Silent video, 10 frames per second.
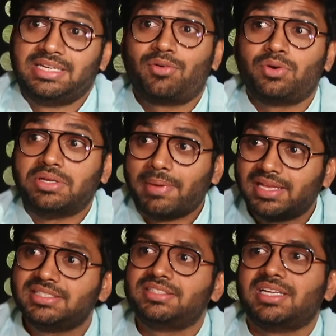ఎవరు
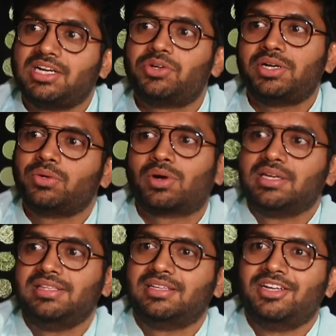ఇమాజిన్ చేయలేనటువంటి ఒక
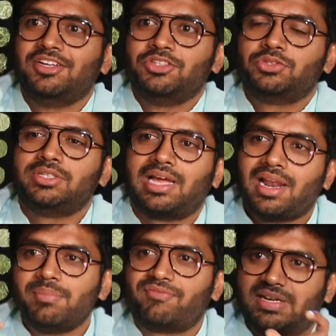ఇది సో ఎలా
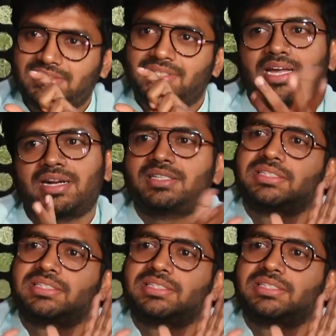మీ ఫస్ట్ కనెక్ట్